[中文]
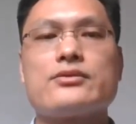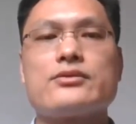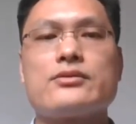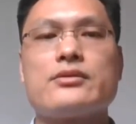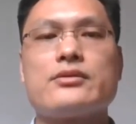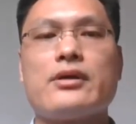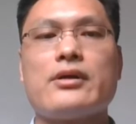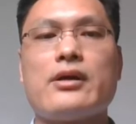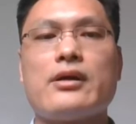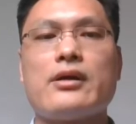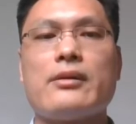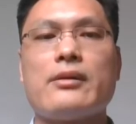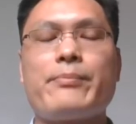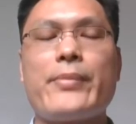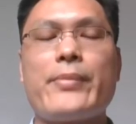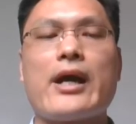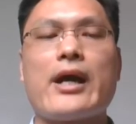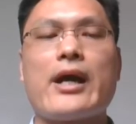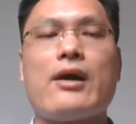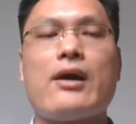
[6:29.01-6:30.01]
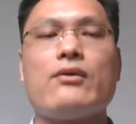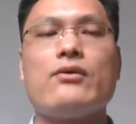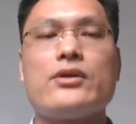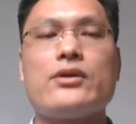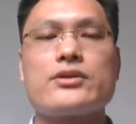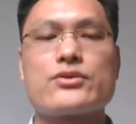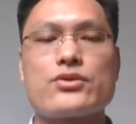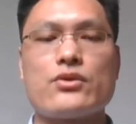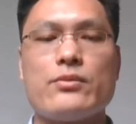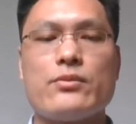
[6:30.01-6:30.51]
而这种演化
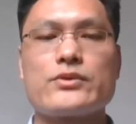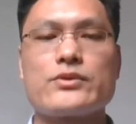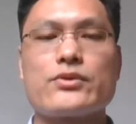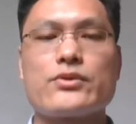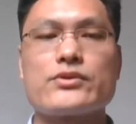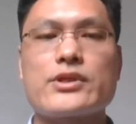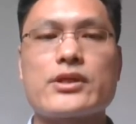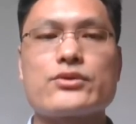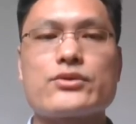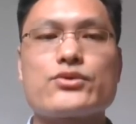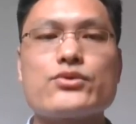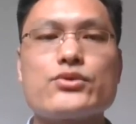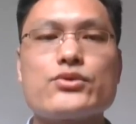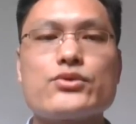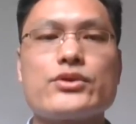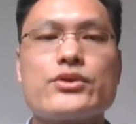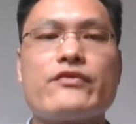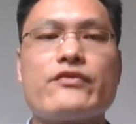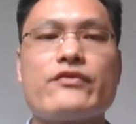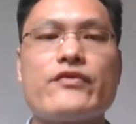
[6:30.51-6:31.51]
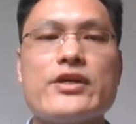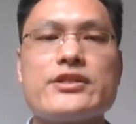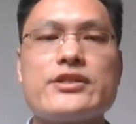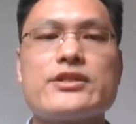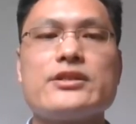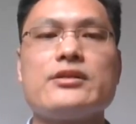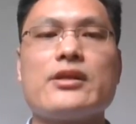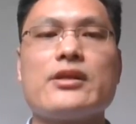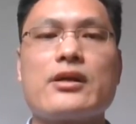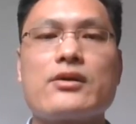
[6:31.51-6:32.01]
是无从控
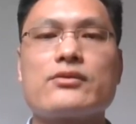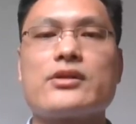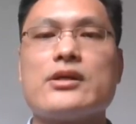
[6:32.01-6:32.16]
制的。